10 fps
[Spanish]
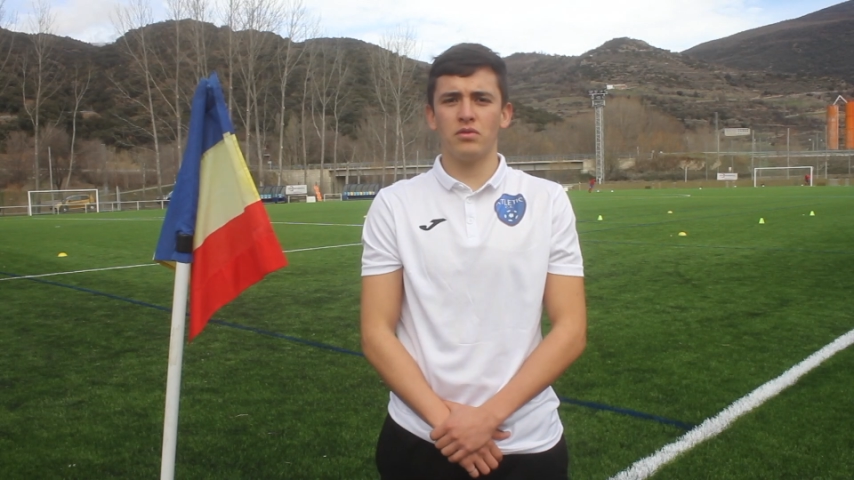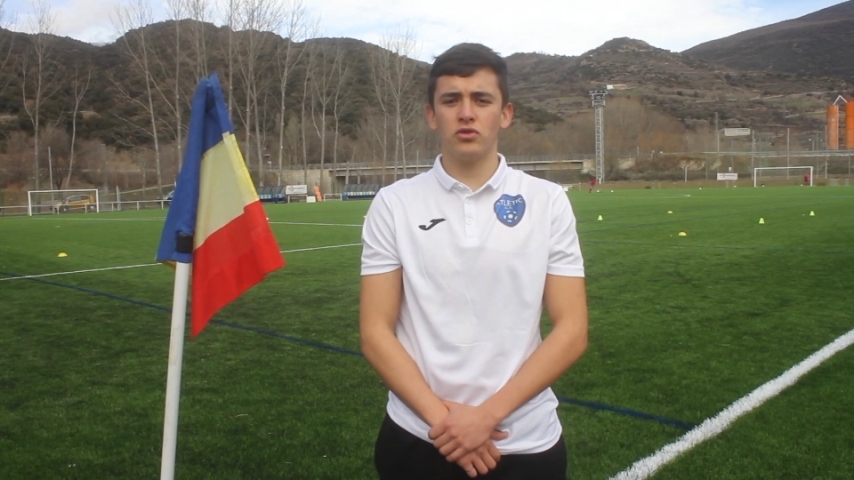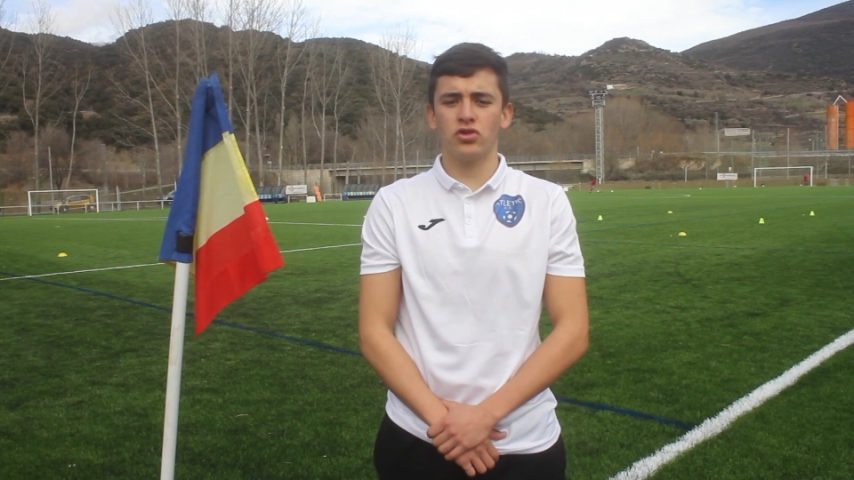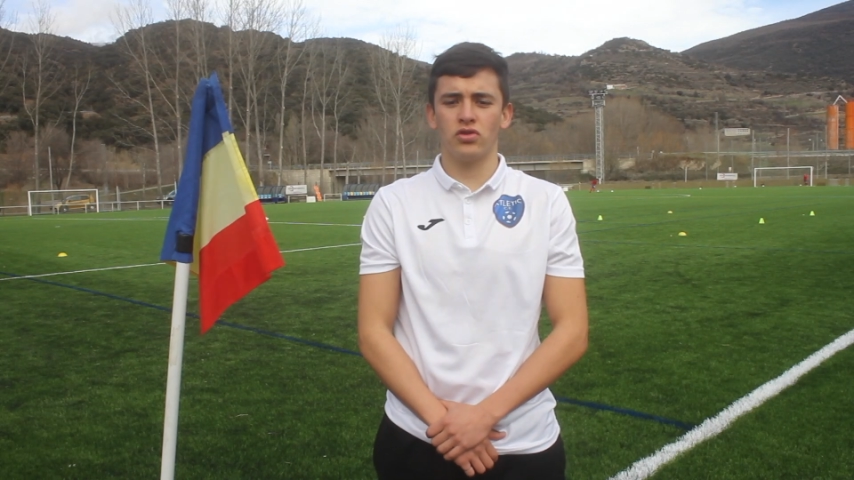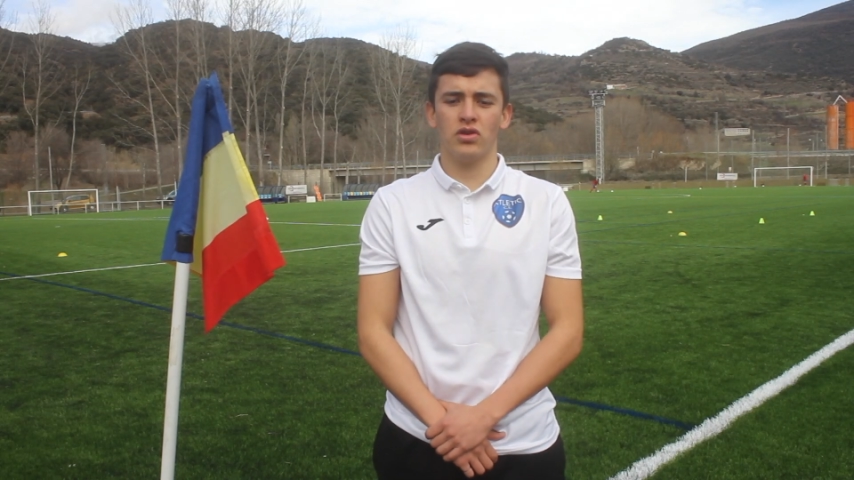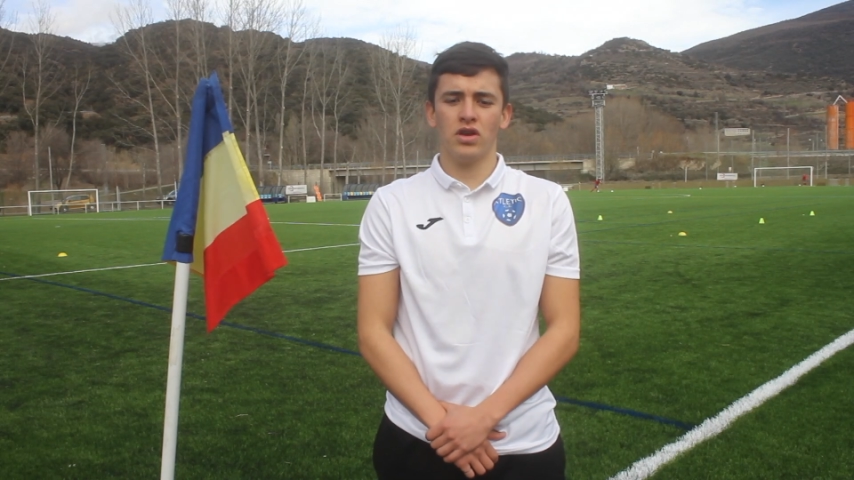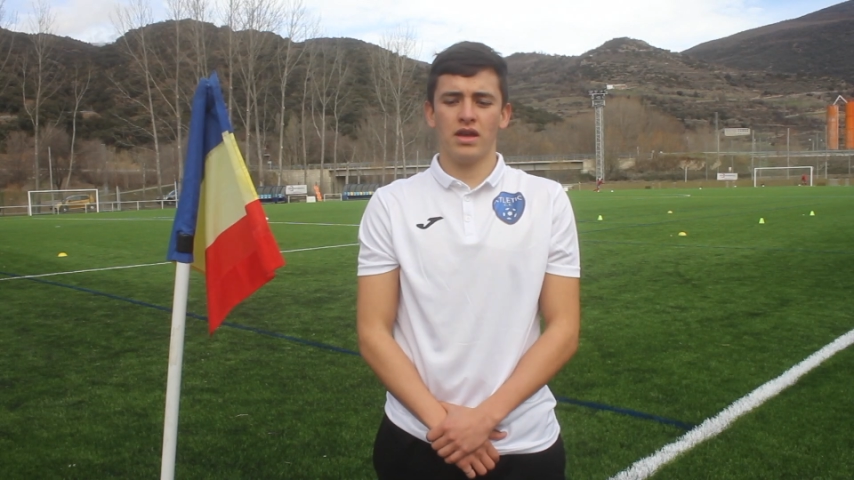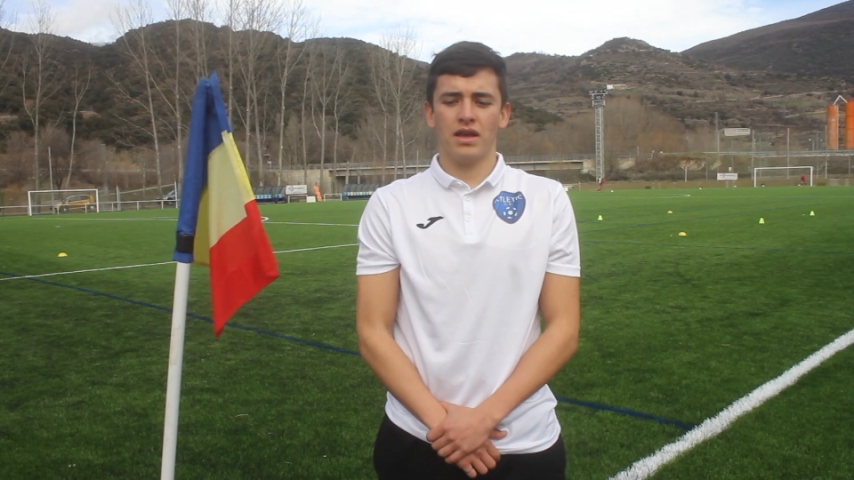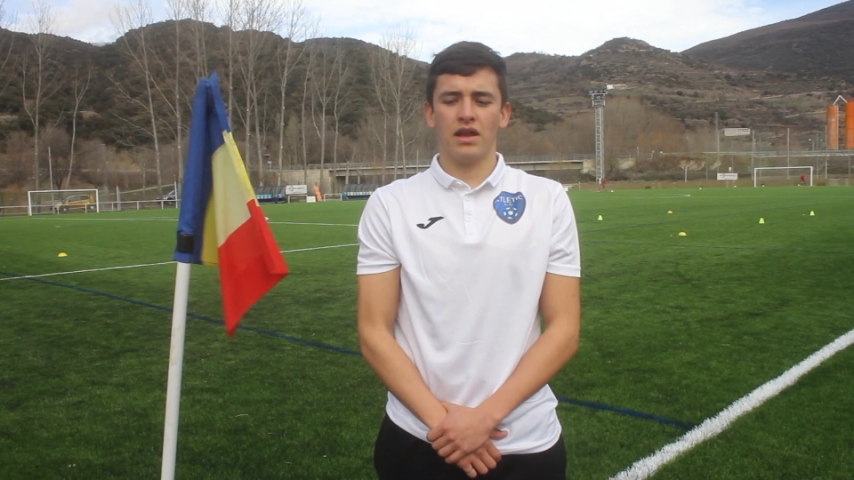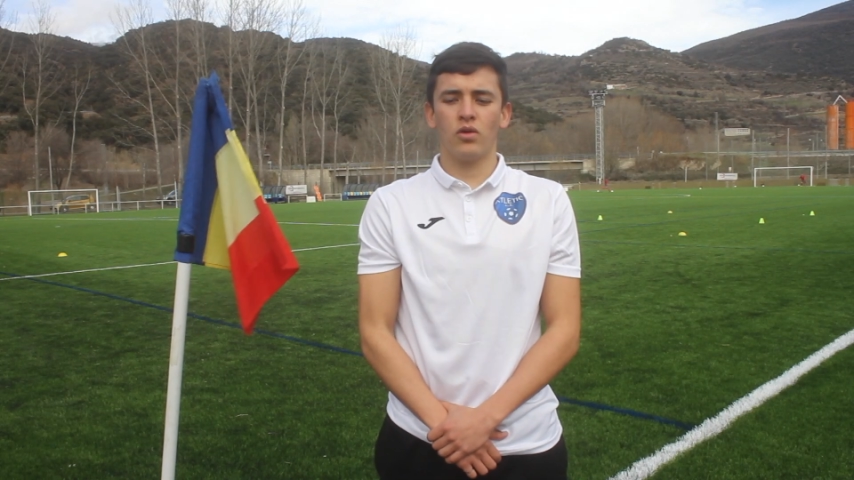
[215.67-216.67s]
mucho
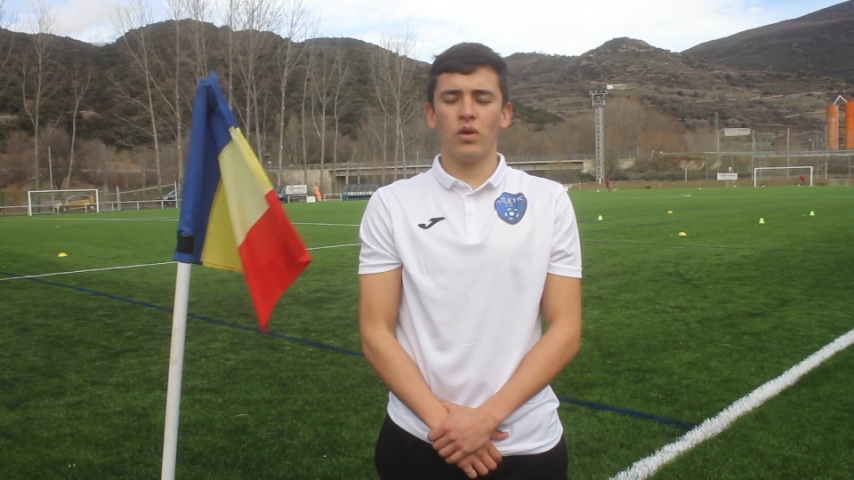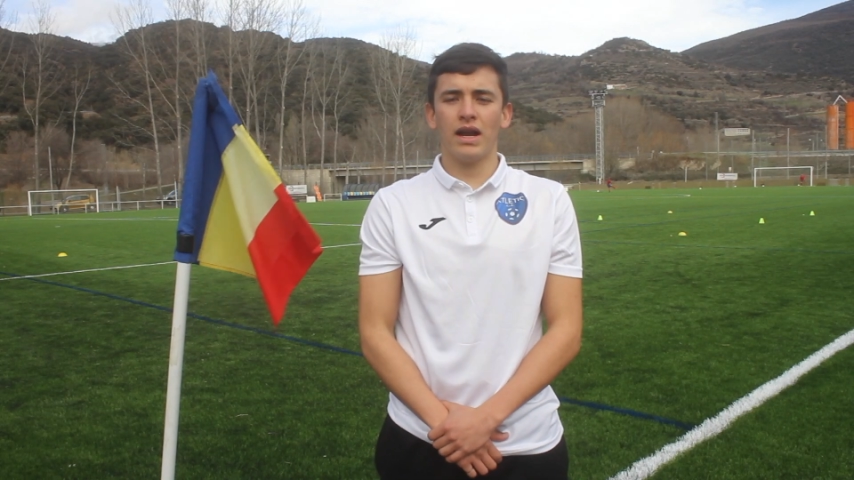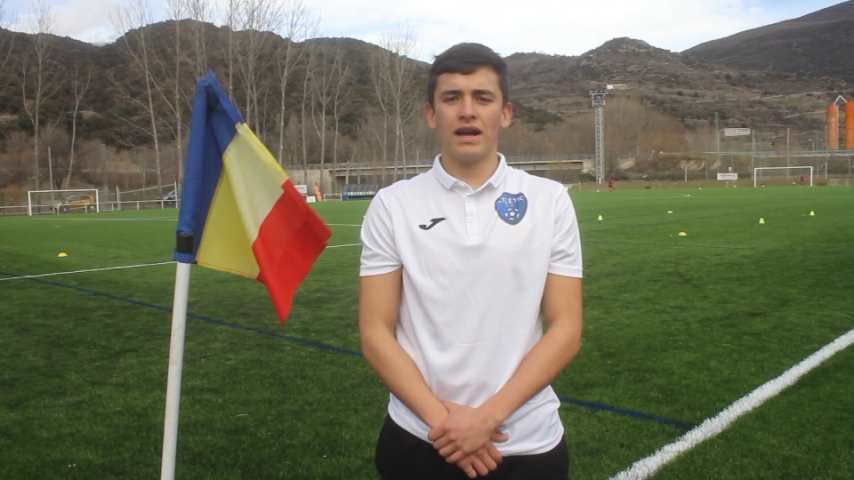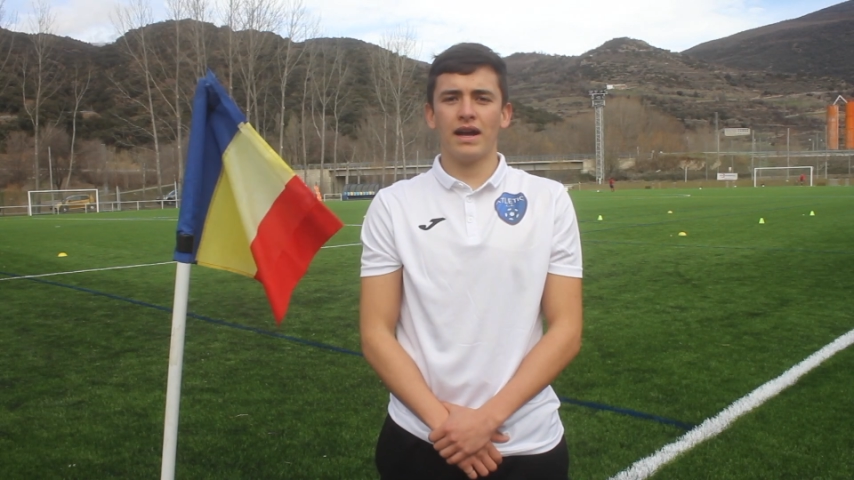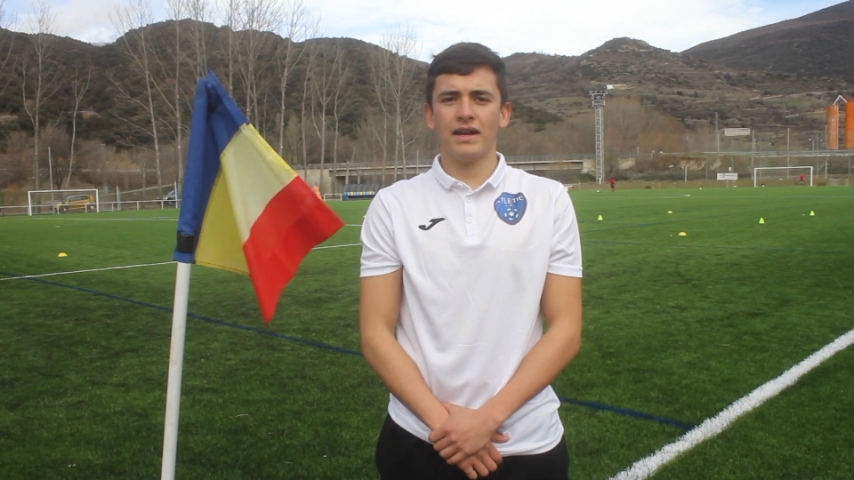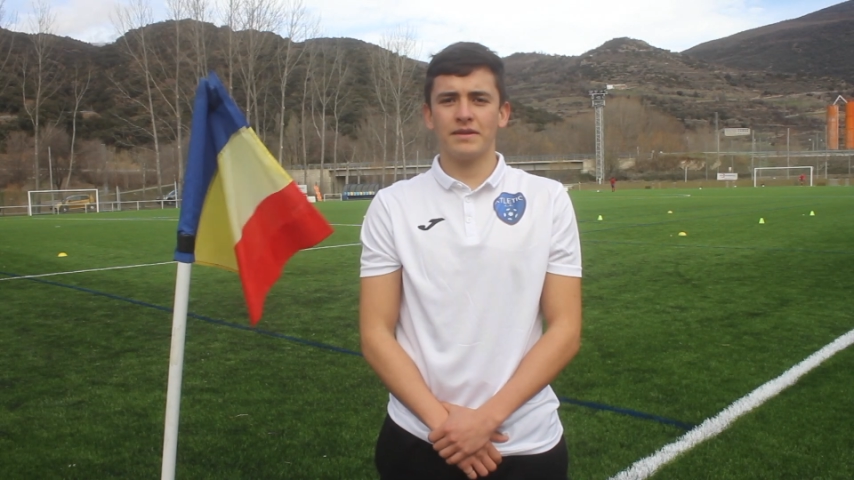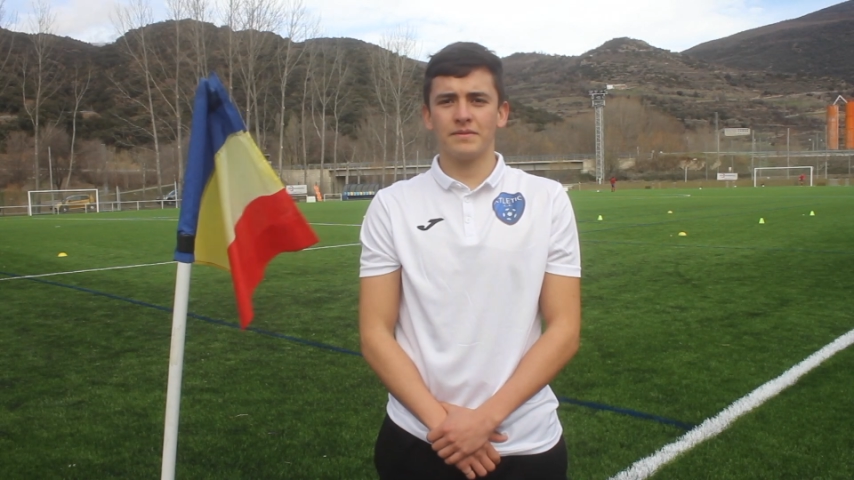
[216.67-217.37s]
el jugar acá.